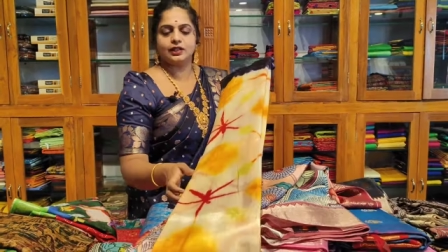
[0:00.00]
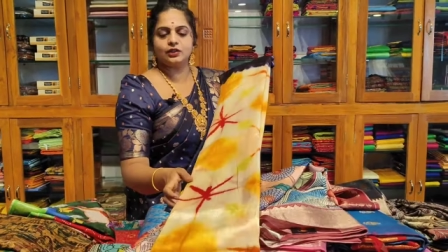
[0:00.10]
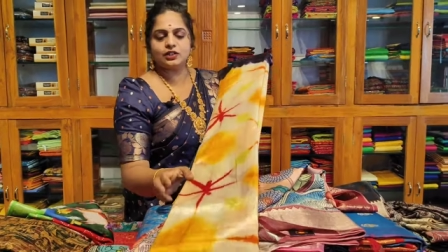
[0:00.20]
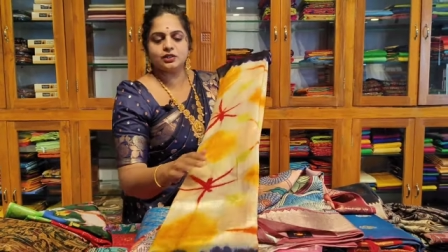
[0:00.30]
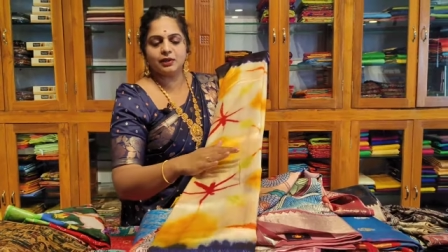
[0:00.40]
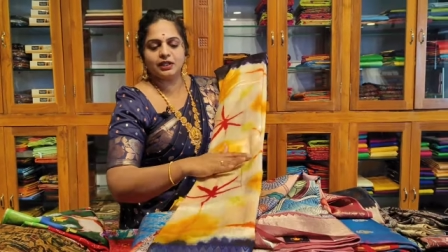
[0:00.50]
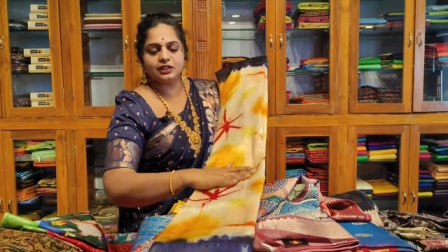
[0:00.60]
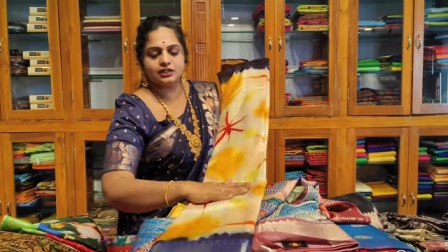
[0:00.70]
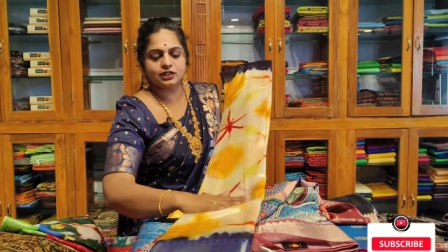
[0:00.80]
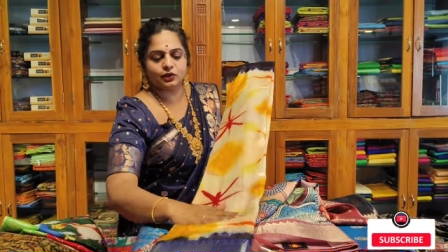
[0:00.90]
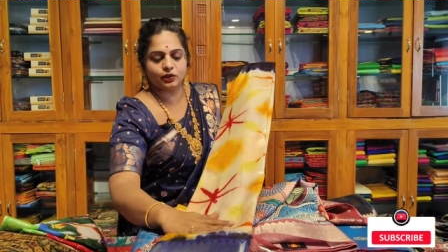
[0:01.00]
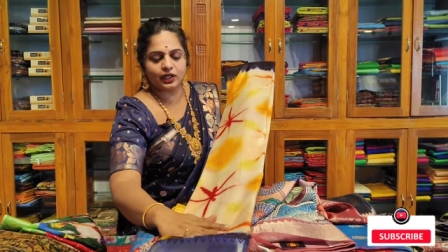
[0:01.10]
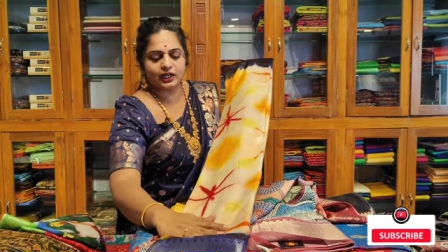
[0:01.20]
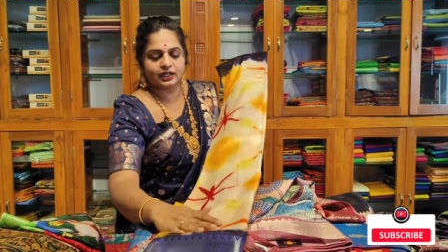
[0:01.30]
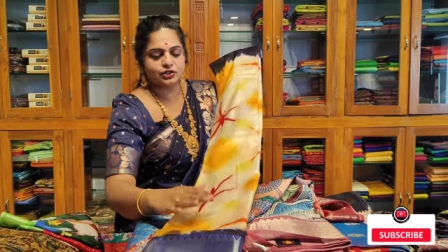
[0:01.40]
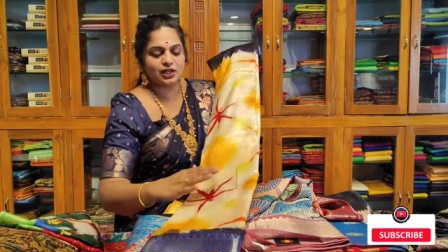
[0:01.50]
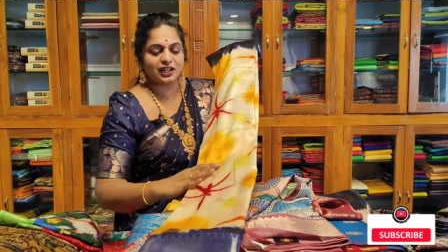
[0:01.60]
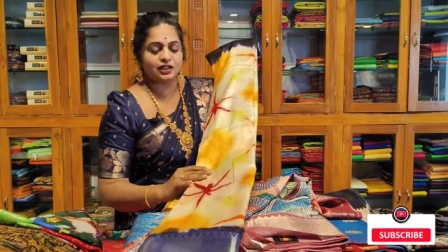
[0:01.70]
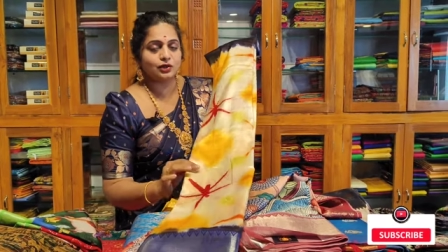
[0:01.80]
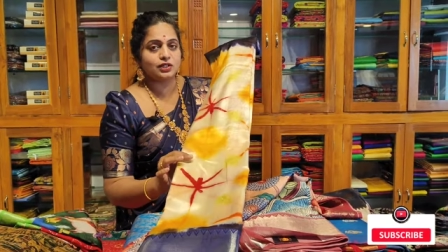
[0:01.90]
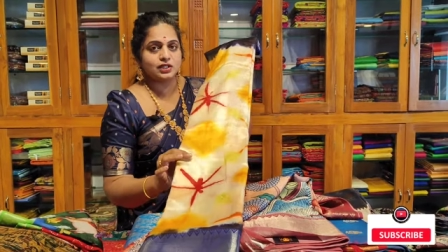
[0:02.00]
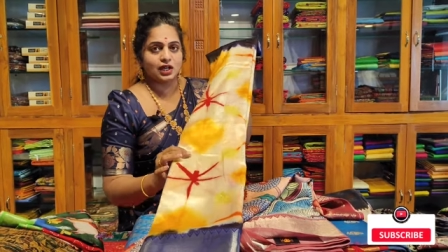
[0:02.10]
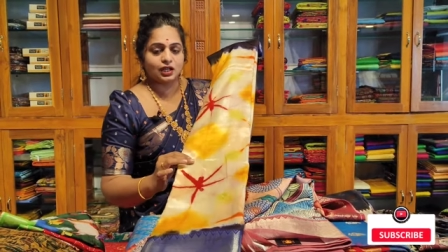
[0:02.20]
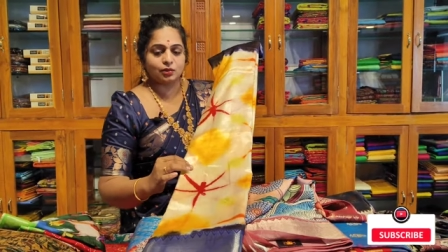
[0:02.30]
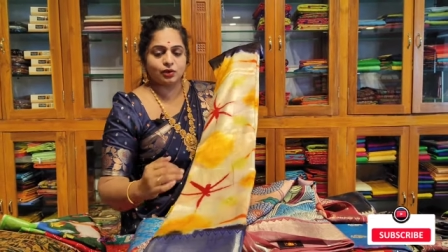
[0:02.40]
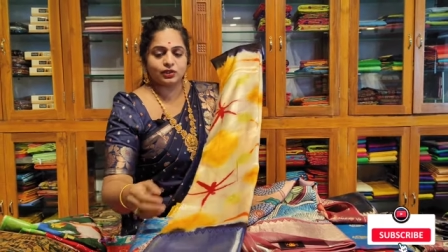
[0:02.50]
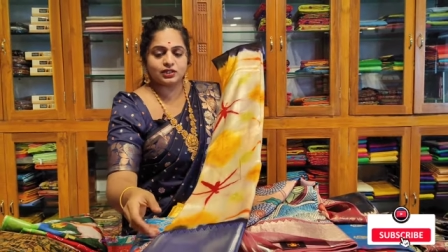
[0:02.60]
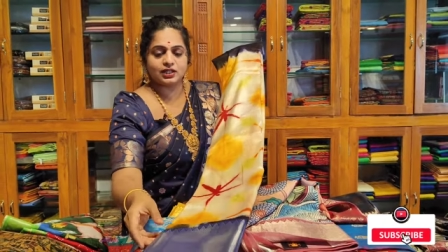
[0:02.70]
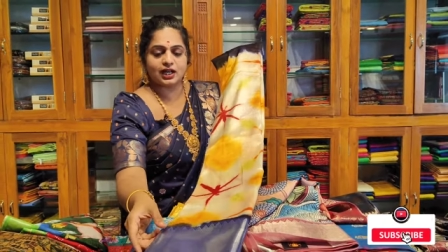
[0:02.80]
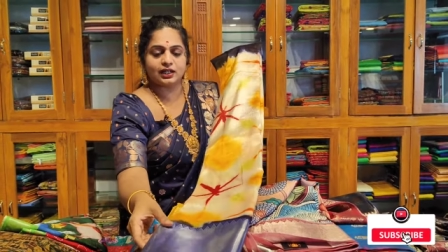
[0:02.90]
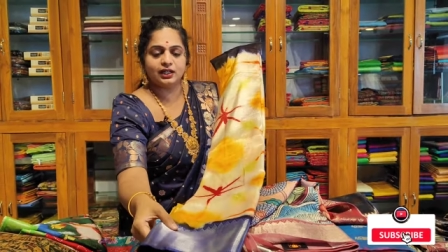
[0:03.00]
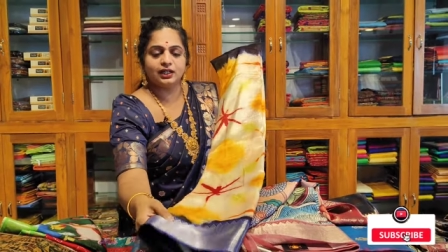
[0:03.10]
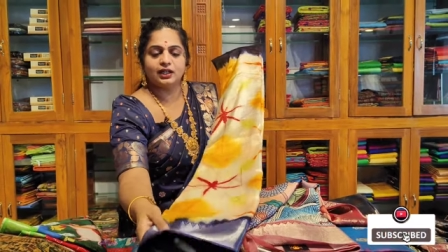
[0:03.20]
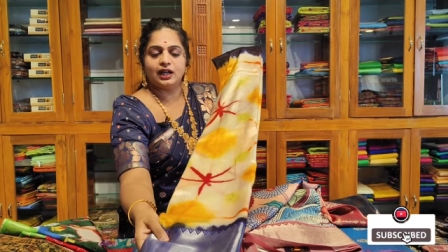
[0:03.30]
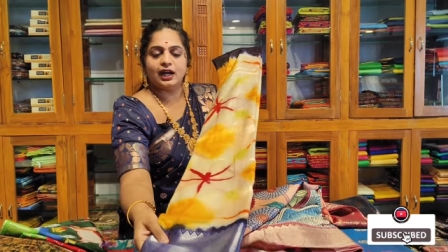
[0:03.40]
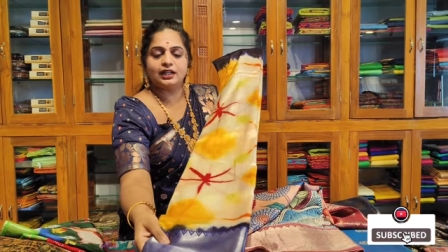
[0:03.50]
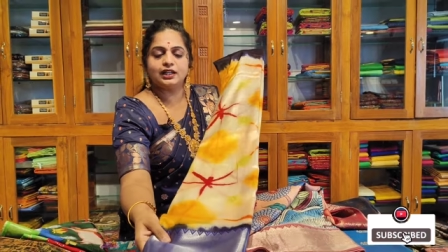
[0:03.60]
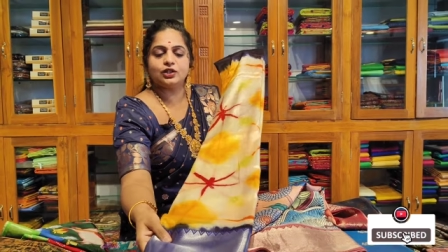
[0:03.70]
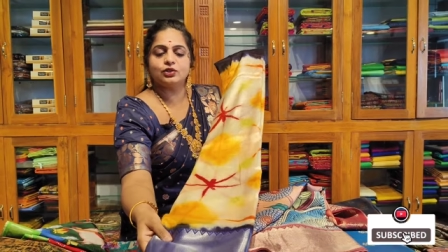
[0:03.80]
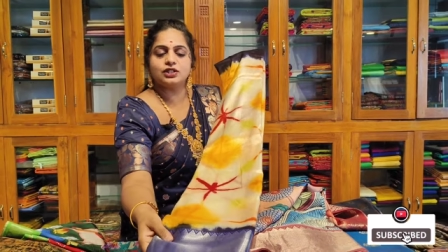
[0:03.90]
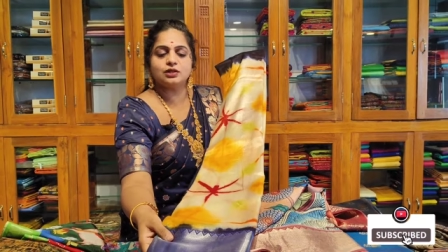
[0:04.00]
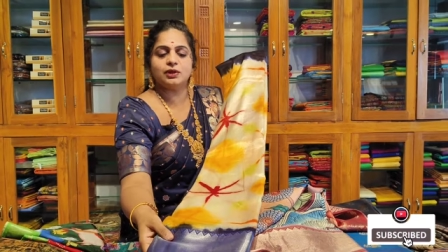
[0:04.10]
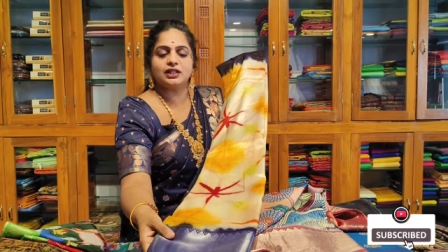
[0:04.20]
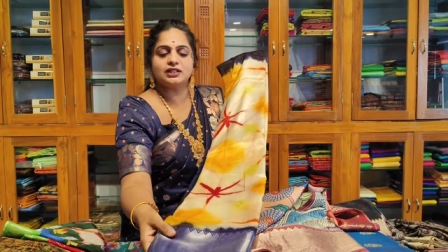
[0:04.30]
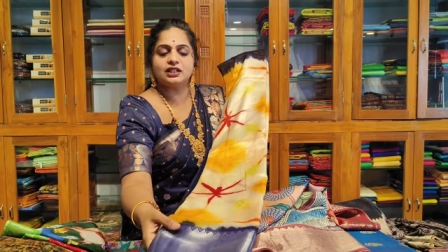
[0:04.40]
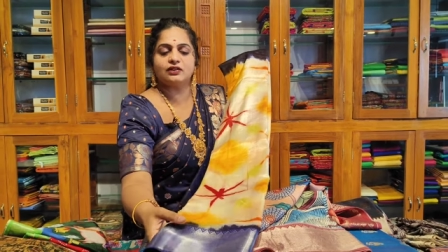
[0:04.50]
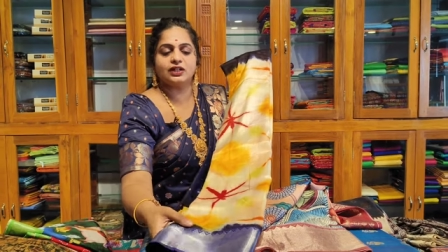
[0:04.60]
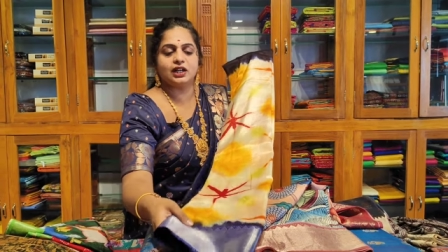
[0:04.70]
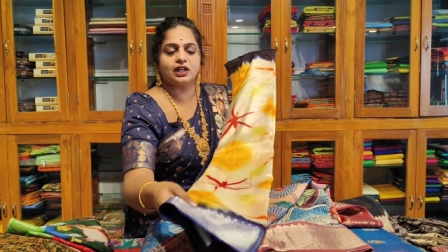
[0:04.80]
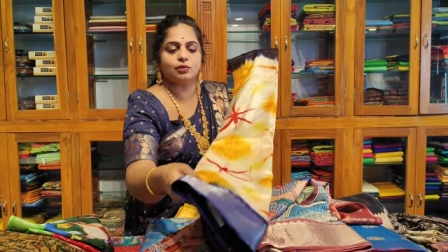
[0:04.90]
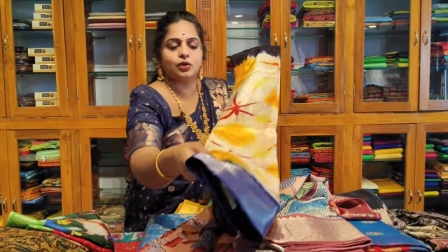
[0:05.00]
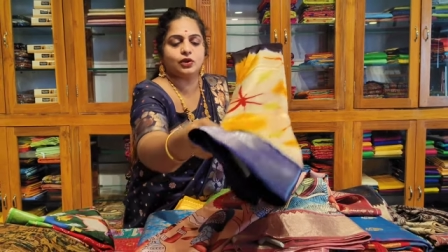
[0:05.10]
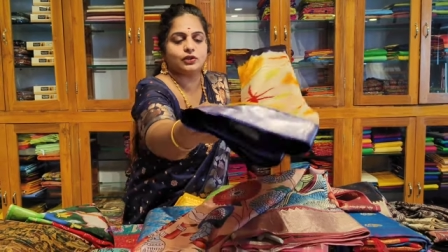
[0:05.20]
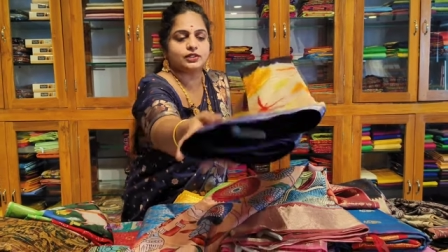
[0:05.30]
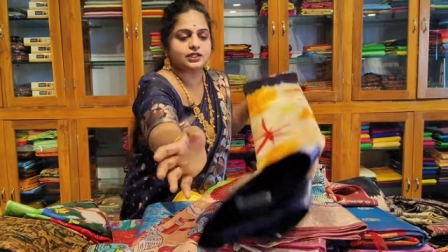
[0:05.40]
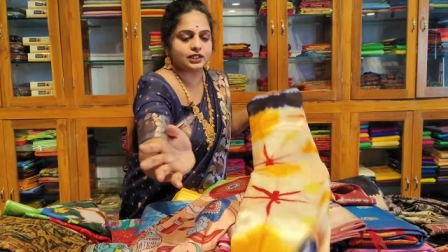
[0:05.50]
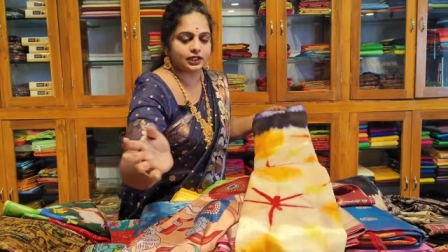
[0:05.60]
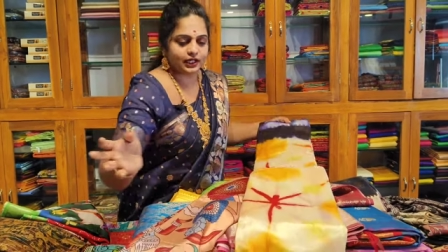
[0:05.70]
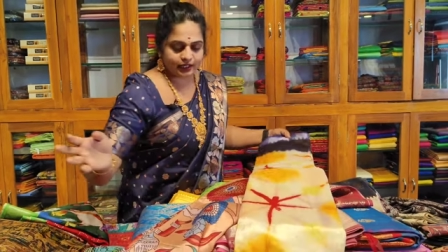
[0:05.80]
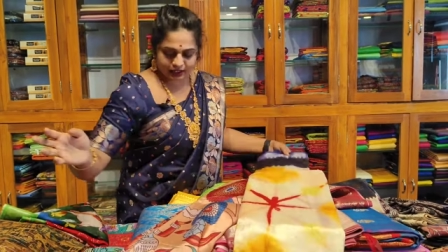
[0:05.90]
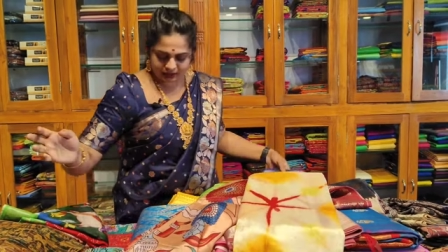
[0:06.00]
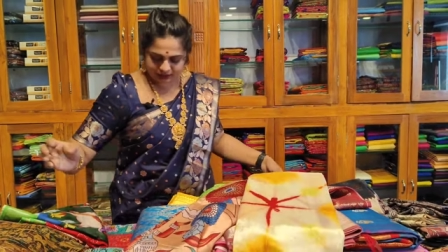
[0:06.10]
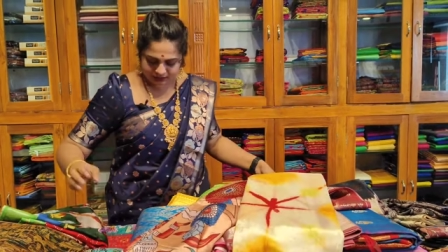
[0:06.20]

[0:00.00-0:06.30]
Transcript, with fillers: ఇది వచ్చేసి మనకి షిగోరి అండి షైనింగ్ కూడా చాలా బాగుంది శారీ అండ్ కింద వచ్చేసి మనకి సిల్వర్ కడ్డీ బార్డర్ వచ్చేసింది కింద